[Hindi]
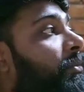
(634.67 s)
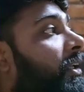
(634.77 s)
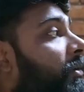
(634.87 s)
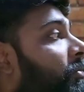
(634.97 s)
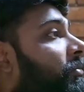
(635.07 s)

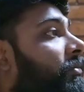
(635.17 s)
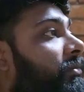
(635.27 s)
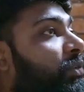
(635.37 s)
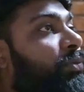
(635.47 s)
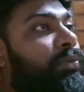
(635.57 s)
मतलब
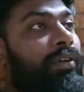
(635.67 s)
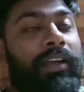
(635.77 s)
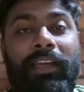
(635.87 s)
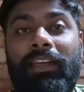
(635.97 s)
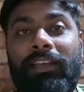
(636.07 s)
रूम को
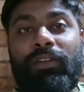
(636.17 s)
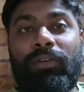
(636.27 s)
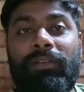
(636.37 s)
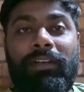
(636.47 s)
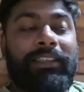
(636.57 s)
रखेगी तो
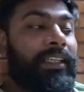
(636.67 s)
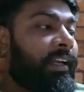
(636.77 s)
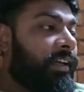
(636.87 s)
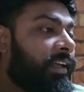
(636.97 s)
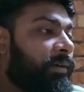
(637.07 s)
अच्छा
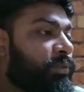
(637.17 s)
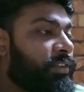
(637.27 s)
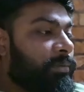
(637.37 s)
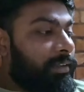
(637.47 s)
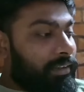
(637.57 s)
लगेगा
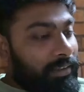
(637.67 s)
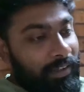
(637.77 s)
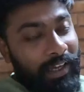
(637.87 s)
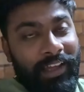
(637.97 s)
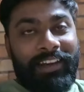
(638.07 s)
मुझे भी
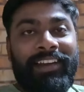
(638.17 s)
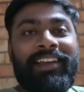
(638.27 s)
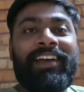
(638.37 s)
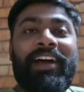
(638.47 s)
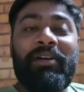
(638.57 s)
खैर
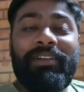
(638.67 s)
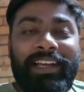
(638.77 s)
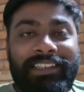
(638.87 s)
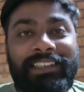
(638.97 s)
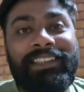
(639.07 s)
अभी
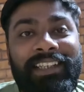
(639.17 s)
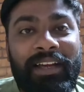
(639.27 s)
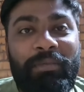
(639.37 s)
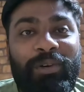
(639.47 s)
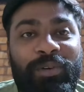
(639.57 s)
ऐसा सीन
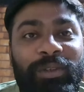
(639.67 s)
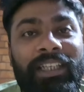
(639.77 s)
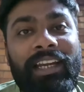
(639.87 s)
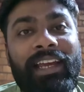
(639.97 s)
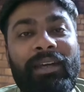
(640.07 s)
है हम लोगों को
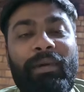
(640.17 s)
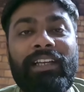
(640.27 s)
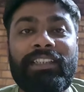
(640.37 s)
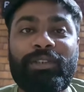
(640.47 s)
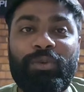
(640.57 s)
जाना है एक
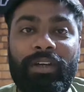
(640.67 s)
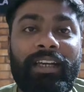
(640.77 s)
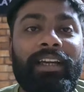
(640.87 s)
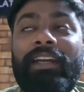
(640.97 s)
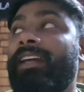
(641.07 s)
मैजिक शो के
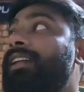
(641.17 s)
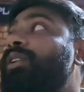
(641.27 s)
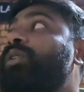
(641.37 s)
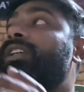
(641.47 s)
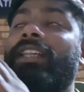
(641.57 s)
लिए
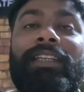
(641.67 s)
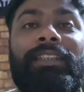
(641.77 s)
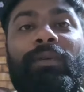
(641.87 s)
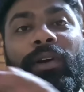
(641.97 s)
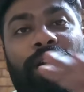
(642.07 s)
तो जल्दी
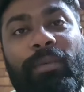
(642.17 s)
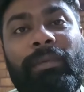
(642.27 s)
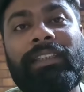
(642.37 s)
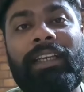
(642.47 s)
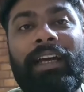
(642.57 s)
से
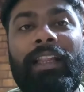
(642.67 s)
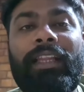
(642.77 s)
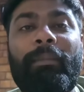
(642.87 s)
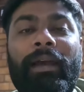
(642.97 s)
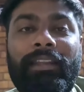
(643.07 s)
वार्ड्रोम में से
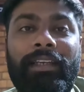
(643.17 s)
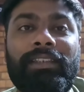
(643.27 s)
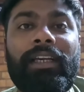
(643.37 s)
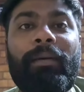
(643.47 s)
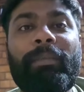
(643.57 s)
निकालते हैं
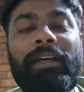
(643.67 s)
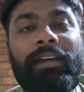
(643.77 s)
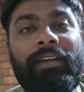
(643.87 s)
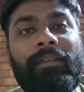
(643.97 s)
बेहतरीन से कपड़े